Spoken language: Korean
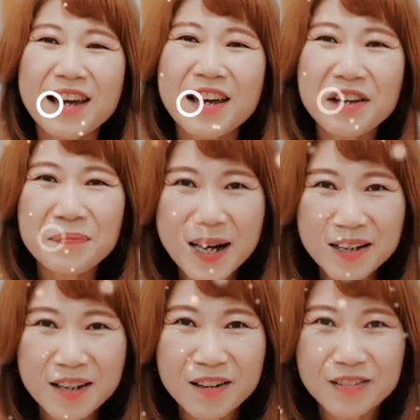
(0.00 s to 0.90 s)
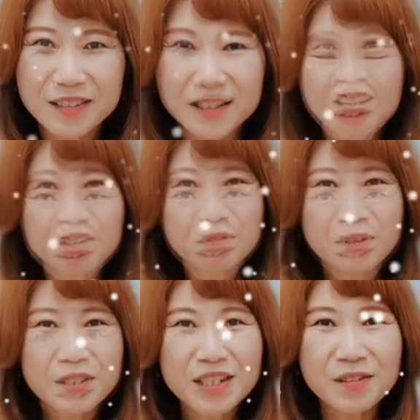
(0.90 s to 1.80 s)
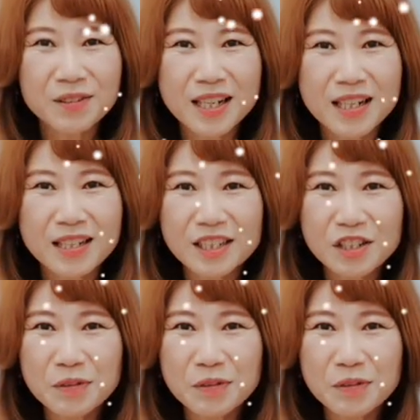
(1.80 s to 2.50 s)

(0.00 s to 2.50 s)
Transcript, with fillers: 해외 파견 두 번째 영상을